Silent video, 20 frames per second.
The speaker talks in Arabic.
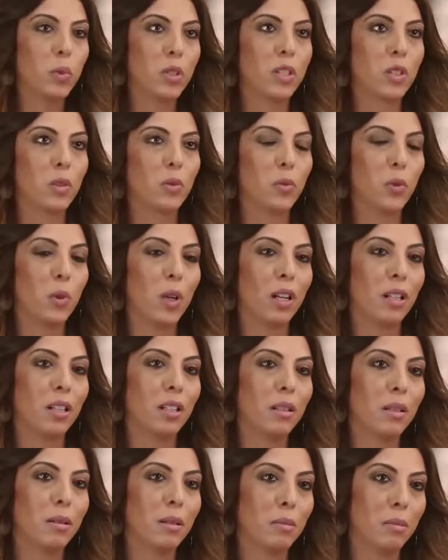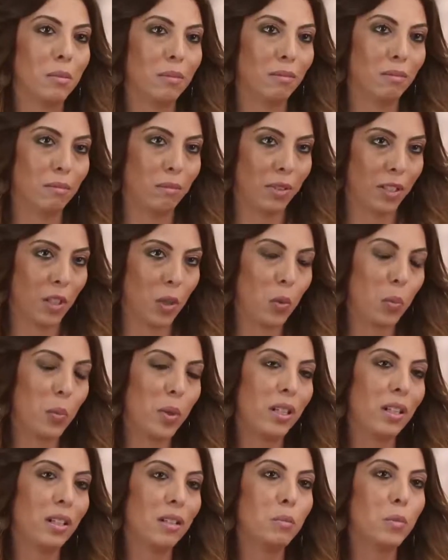بيصرفوا عليه
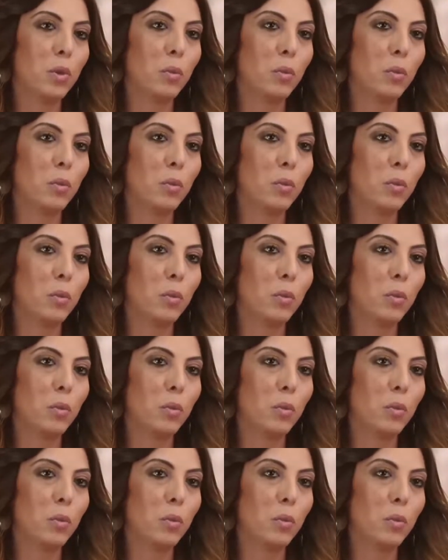بيوميا